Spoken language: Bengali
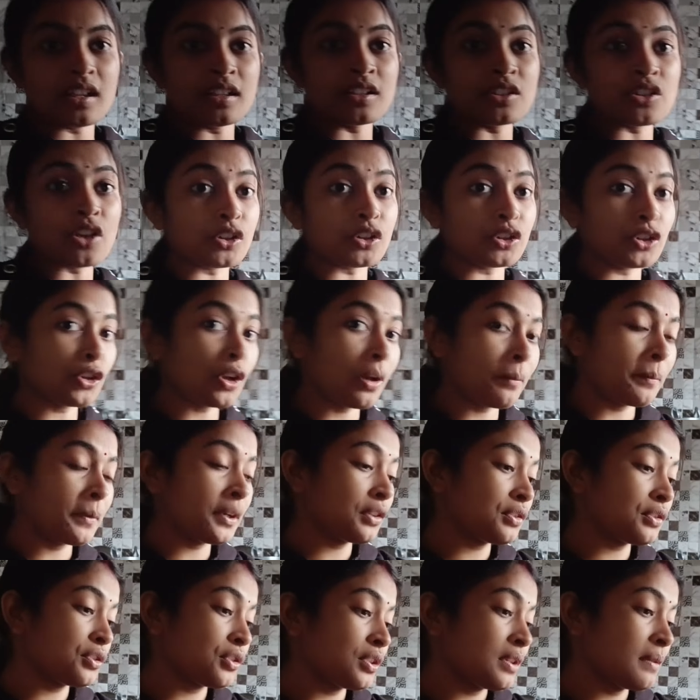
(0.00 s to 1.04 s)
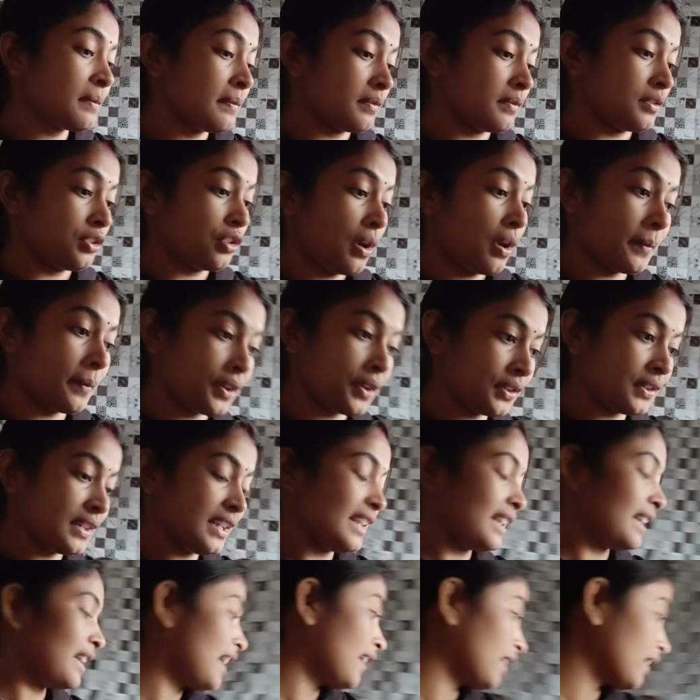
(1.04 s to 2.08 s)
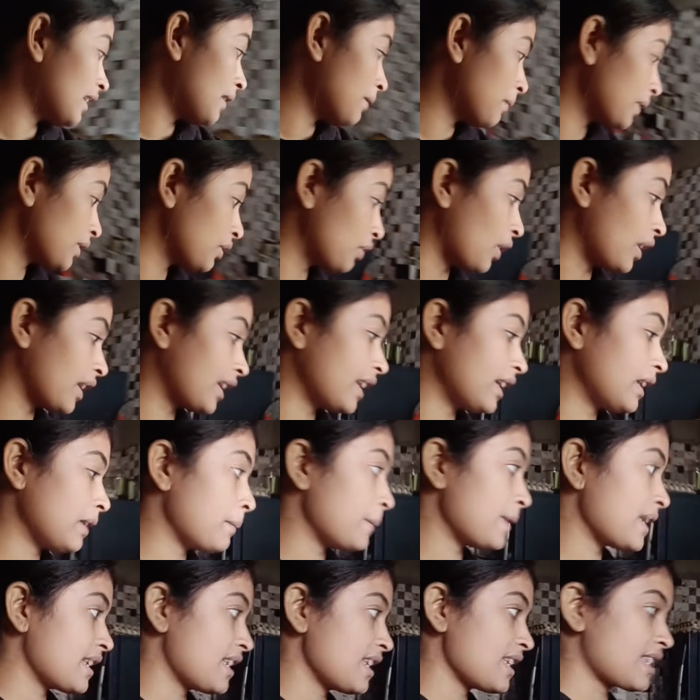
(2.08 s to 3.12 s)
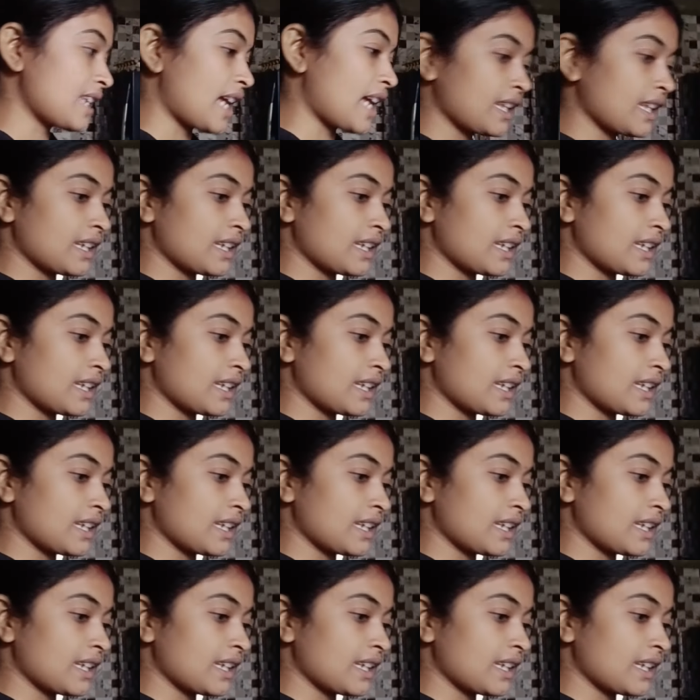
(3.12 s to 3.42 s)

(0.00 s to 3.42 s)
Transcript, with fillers: যত টমেটো যদি টমেটো দিলে না আর কি আমার তরকারিটা বেশি স্বাদ